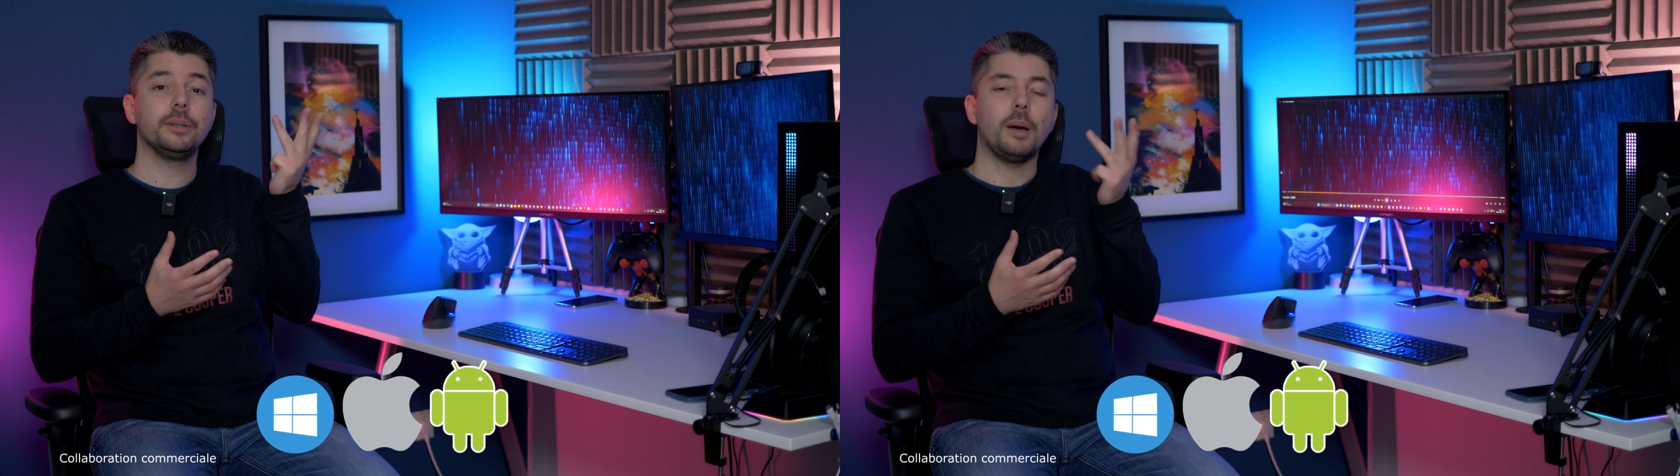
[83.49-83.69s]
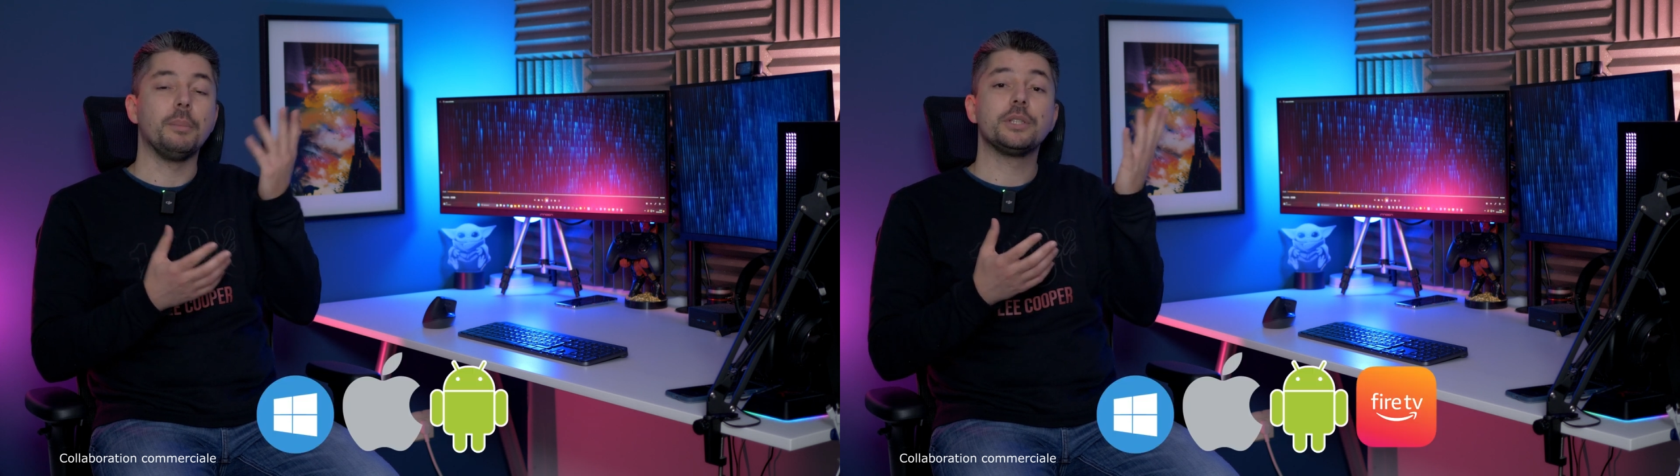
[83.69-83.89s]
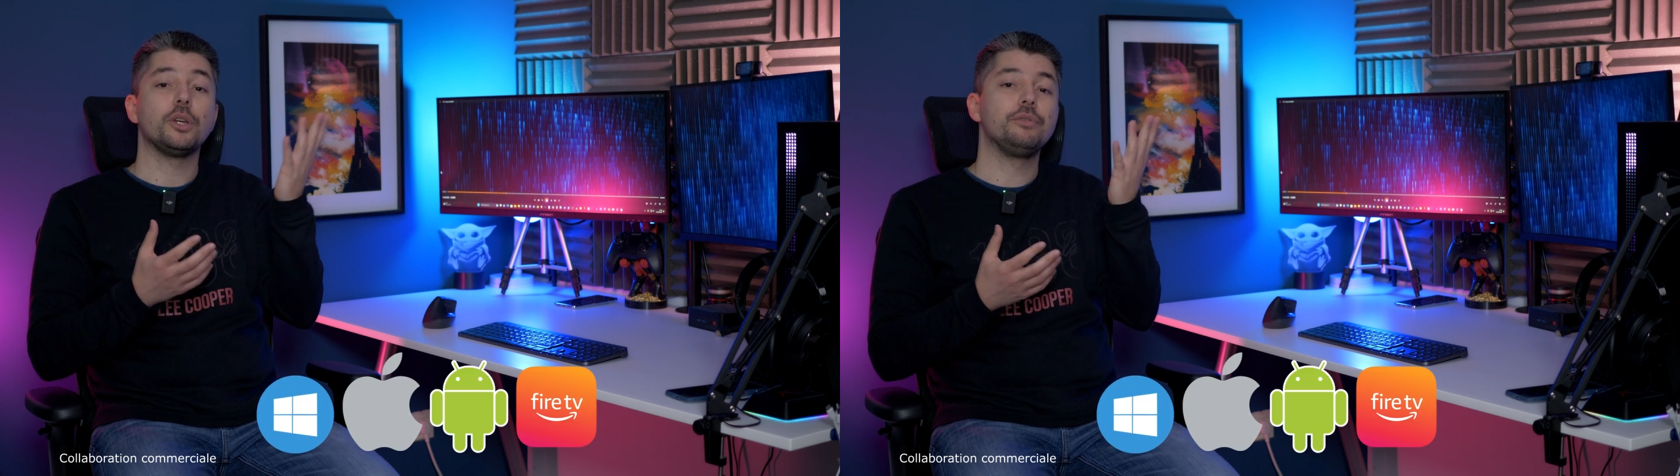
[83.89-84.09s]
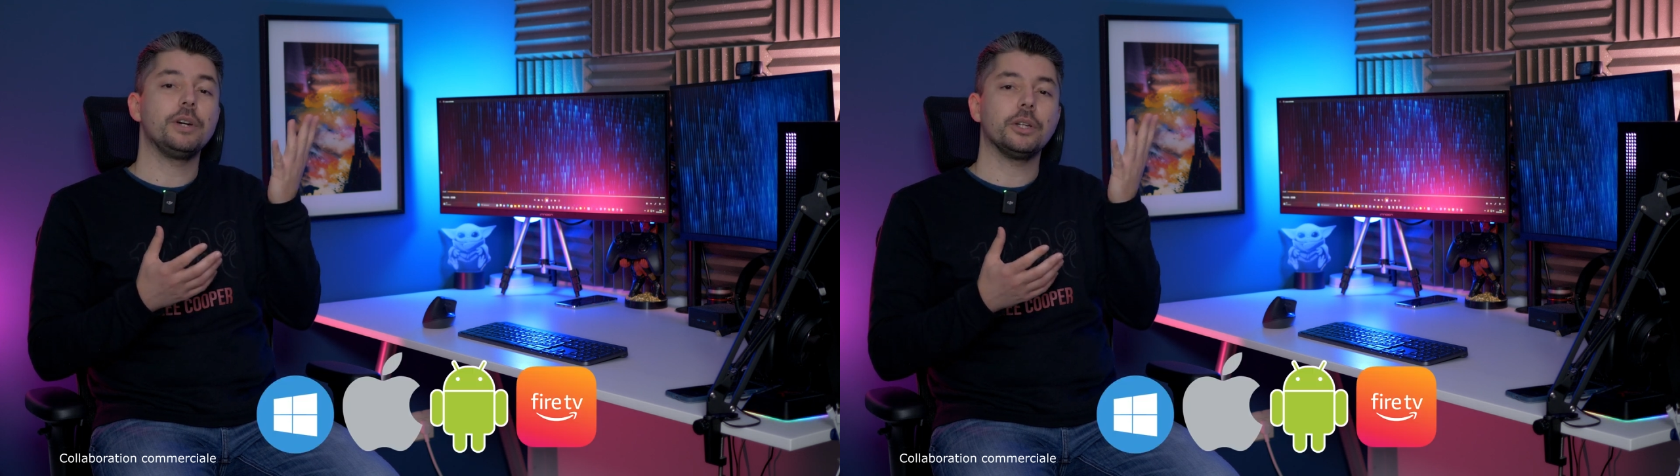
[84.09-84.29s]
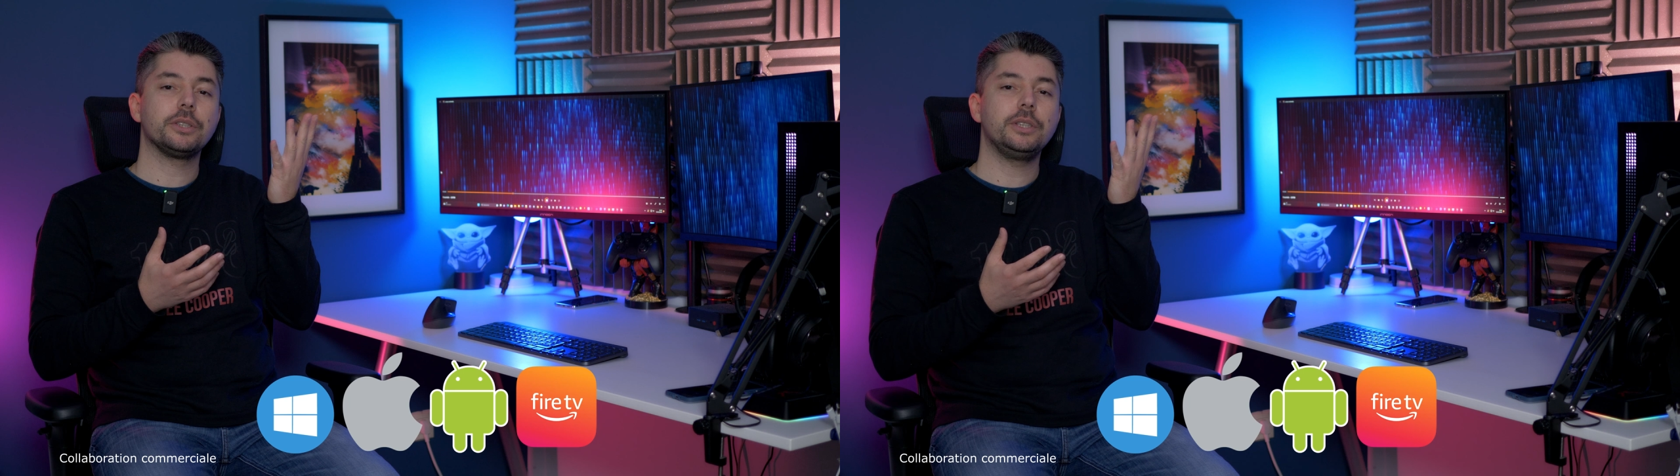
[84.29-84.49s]
Amazon
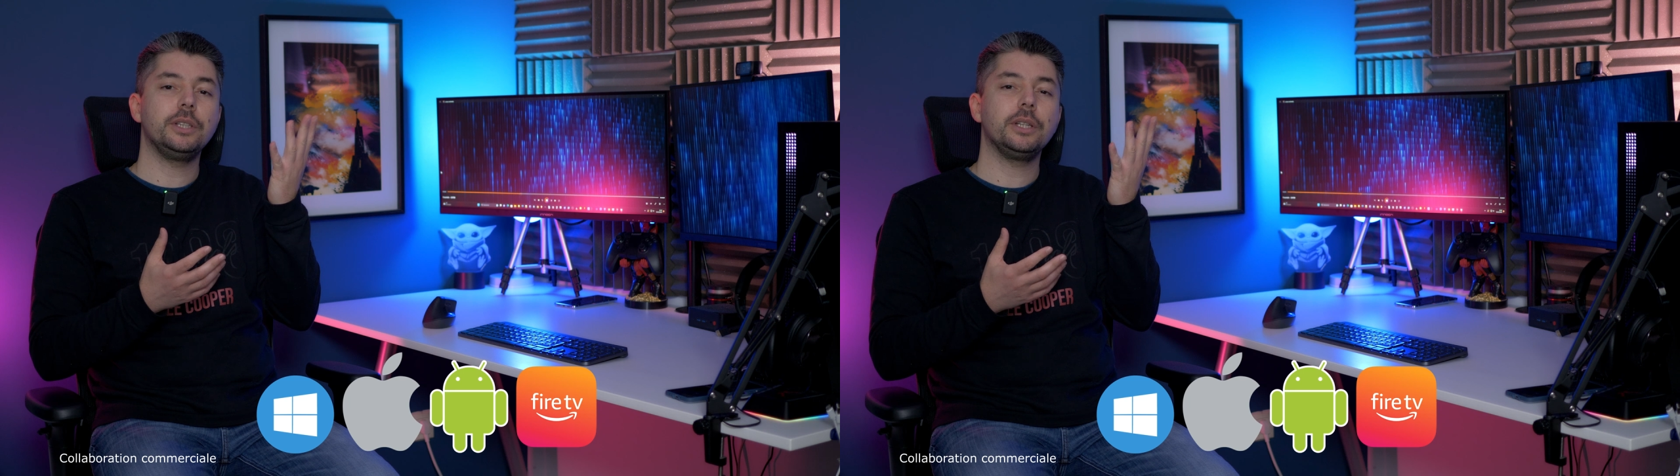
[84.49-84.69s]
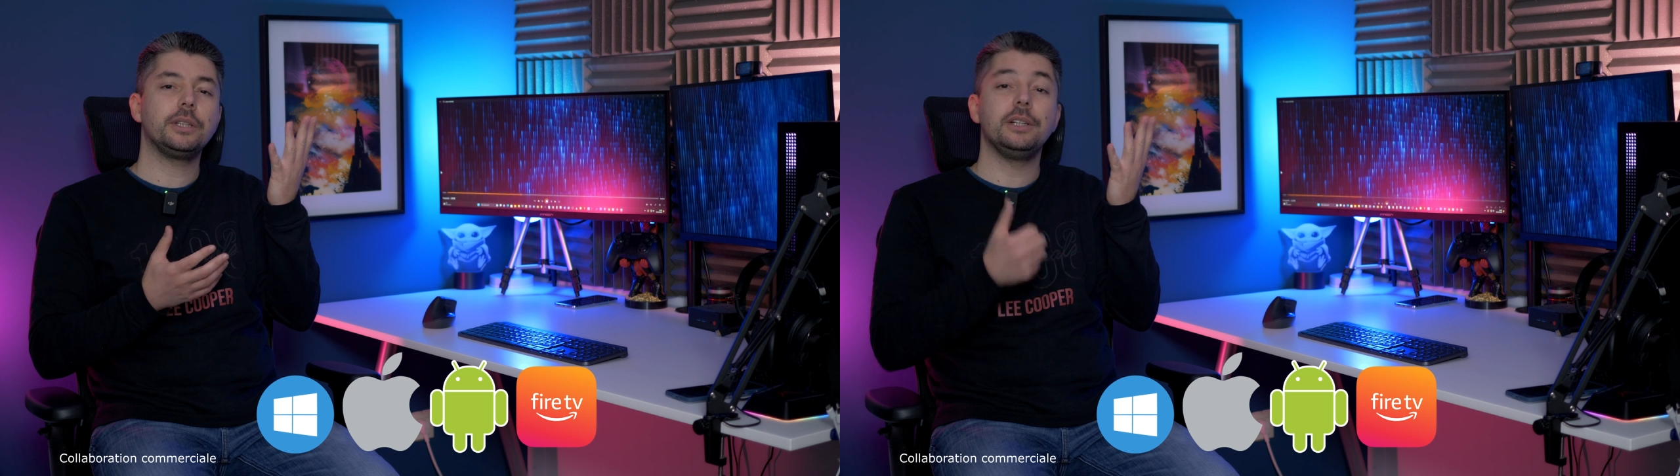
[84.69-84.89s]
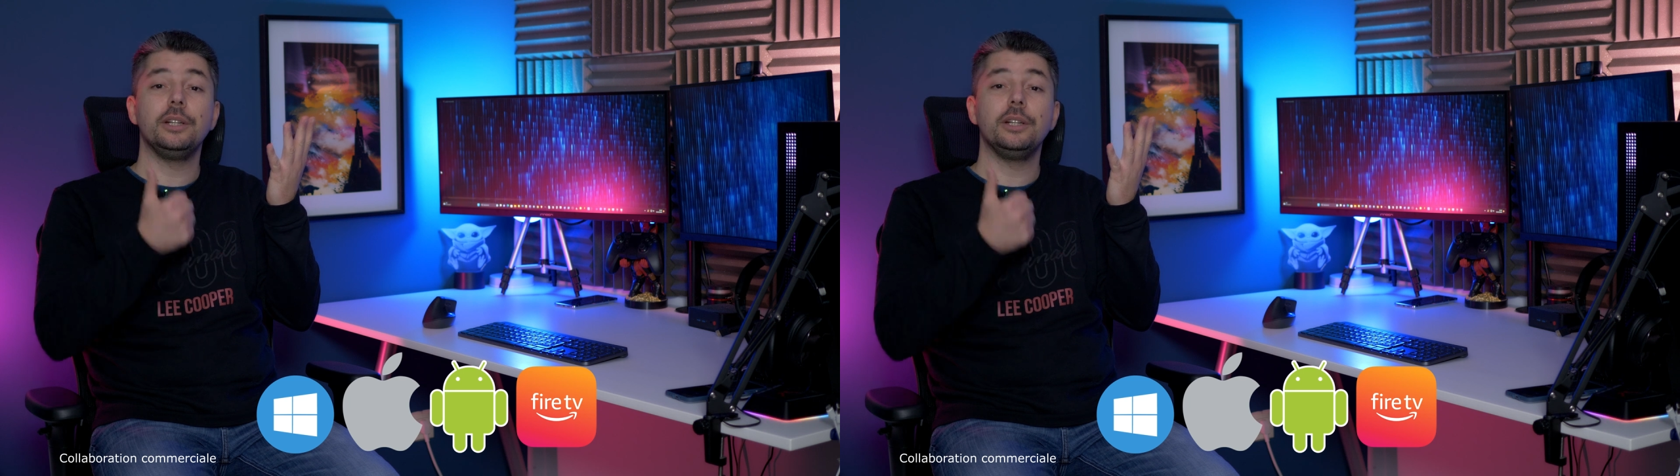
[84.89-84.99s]
Fire Stick,